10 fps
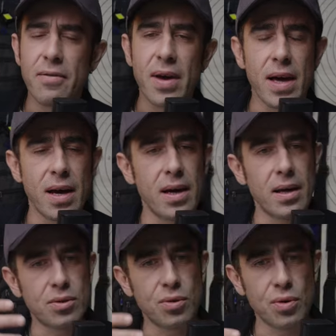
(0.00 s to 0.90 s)
veya
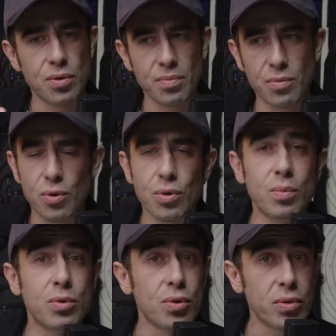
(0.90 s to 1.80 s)
atıyorum
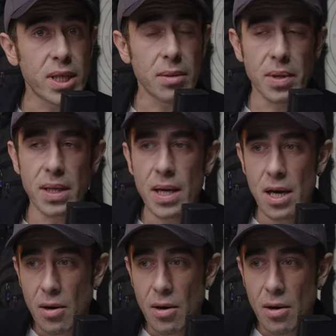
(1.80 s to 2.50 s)
kuyumculuk gibi